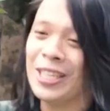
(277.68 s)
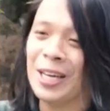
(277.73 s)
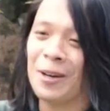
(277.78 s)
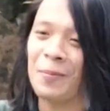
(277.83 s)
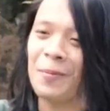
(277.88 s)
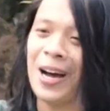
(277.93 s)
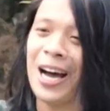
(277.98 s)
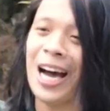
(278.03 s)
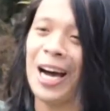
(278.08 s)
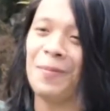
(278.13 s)
silang
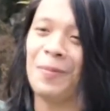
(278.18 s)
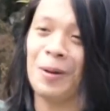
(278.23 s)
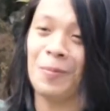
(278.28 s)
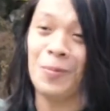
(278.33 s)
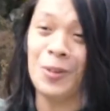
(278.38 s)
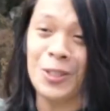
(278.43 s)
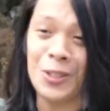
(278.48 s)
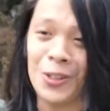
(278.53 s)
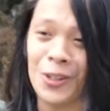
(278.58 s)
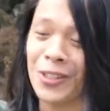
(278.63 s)
mahabang
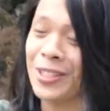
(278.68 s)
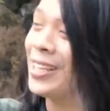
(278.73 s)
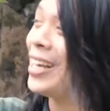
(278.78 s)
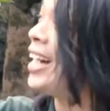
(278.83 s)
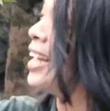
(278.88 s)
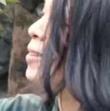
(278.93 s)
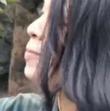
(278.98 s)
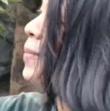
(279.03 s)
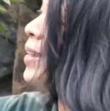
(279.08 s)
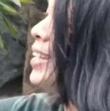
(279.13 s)
buntot
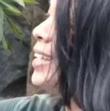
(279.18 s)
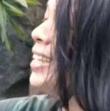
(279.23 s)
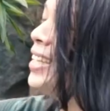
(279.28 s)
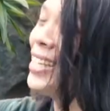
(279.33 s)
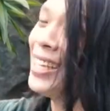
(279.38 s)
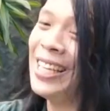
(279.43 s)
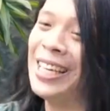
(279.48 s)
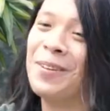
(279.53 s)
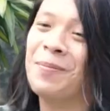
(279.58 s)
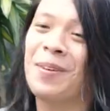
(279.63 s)
at
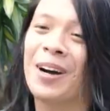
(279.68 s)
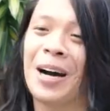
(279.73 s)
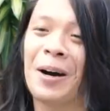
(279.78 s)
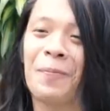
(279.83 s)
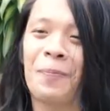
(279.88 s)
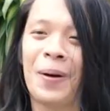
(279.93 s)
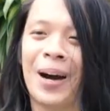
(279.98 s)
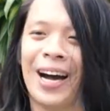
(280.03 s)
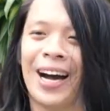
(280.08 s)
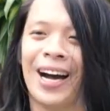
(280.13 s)
maiikling mga
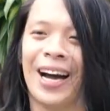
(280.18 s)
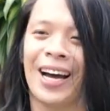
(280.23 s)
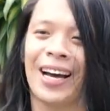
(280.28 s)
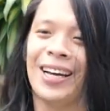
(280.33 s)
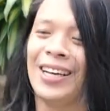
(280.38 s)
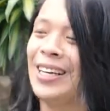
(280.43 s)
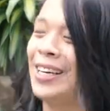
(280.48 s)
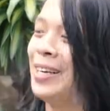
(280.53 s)
paa.